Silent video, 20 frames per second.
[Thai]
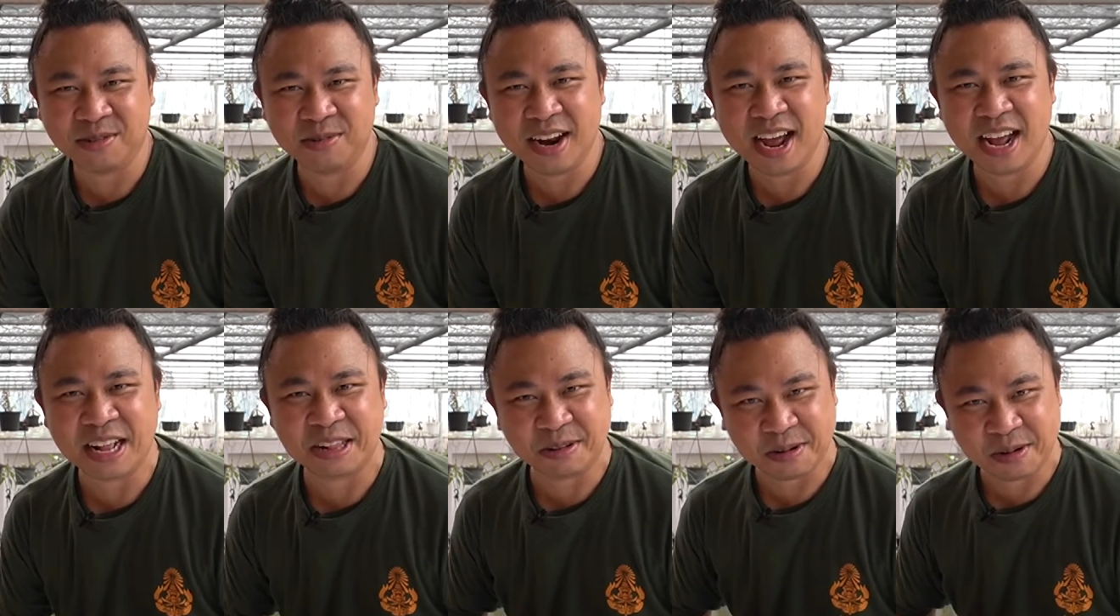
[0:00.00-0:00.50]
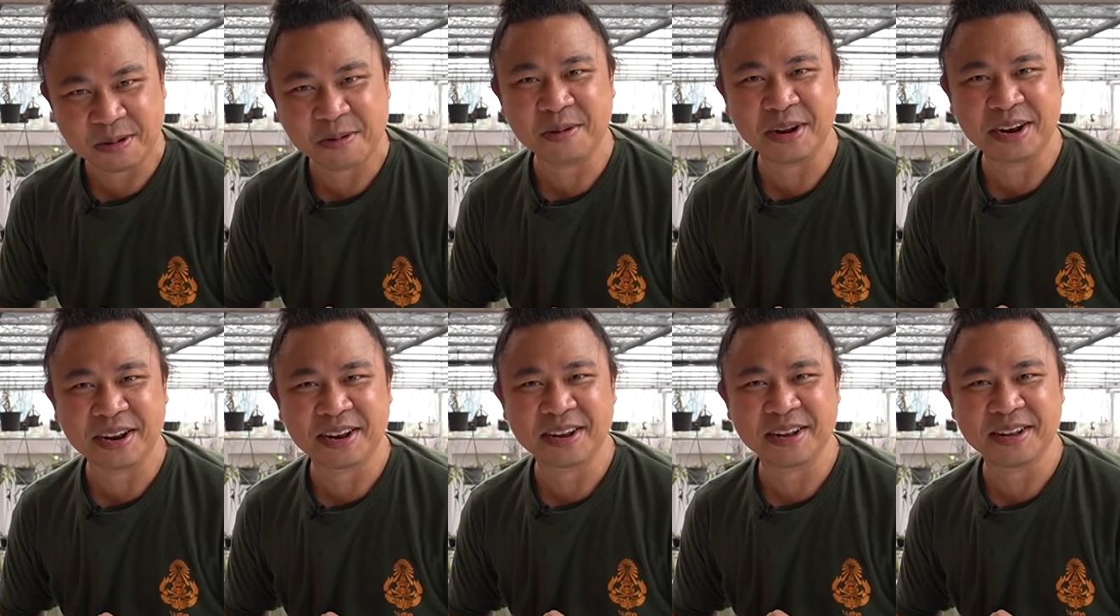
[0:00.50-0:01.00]
จัดสนทาสนข
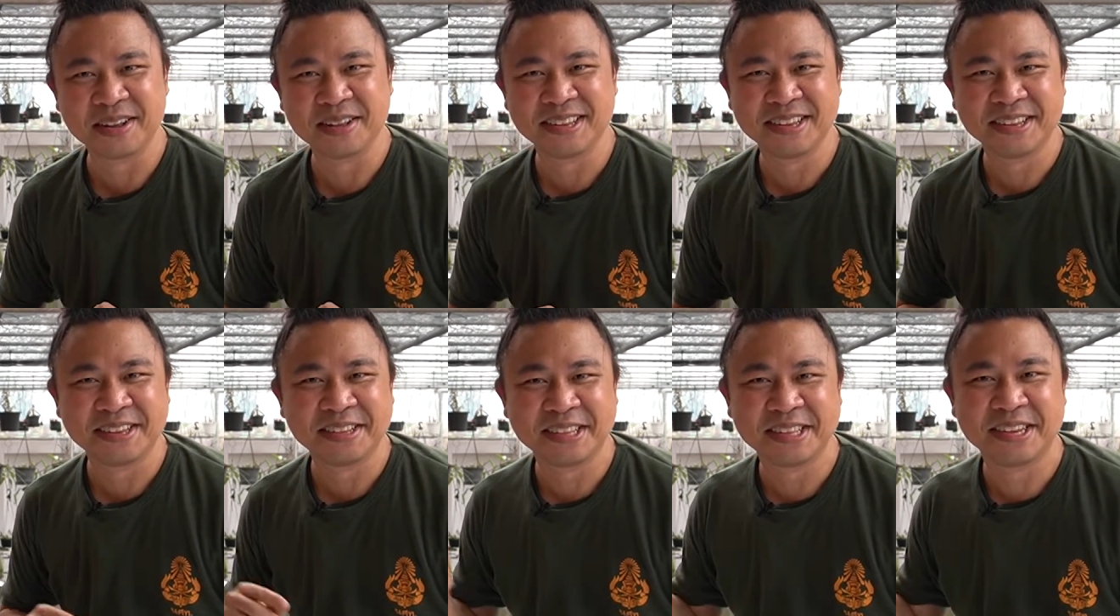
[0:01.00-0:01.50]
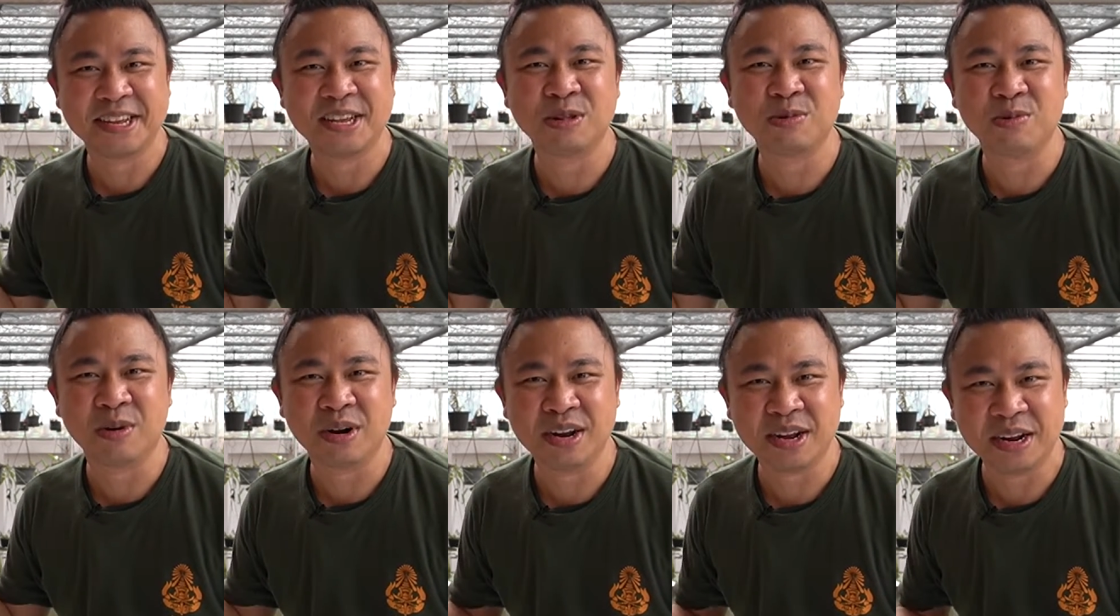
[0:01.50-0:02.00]
วดที่
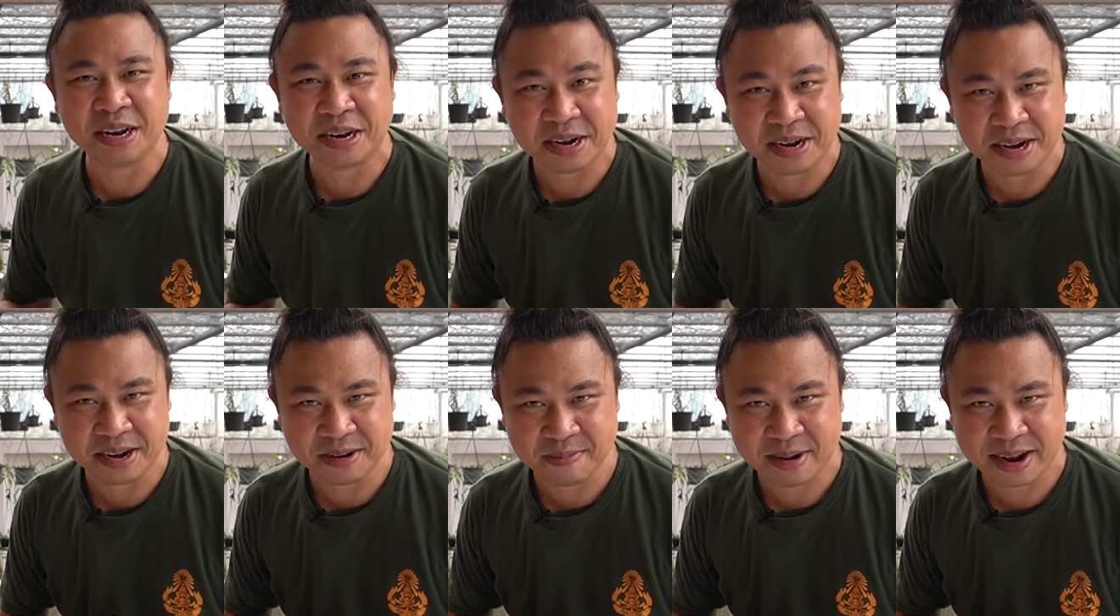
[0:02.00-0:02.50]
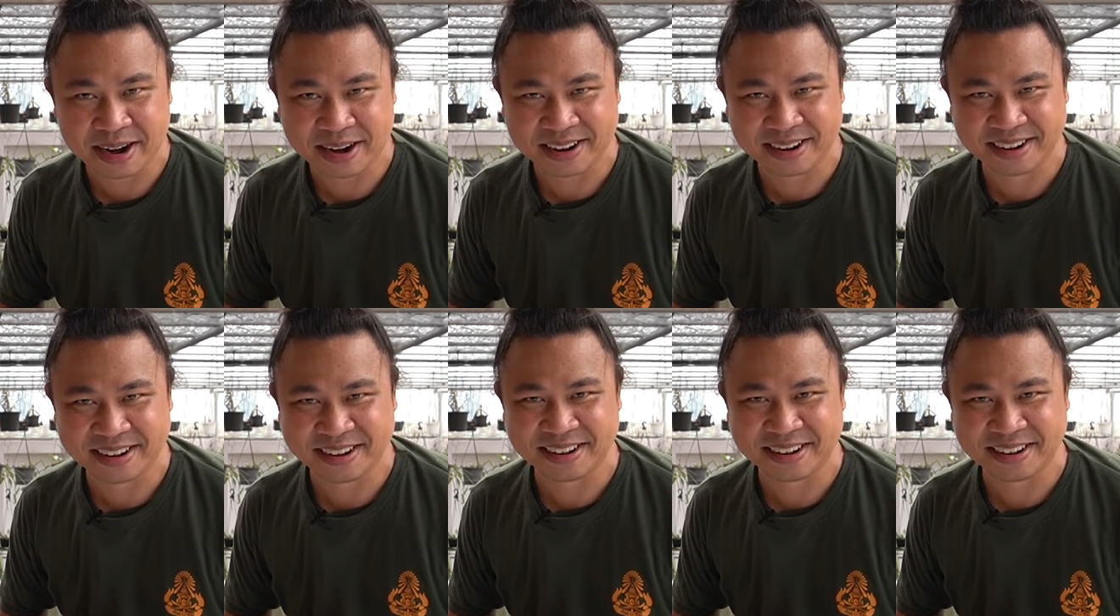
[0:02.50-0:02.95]
สวนอื่นๆบ้าง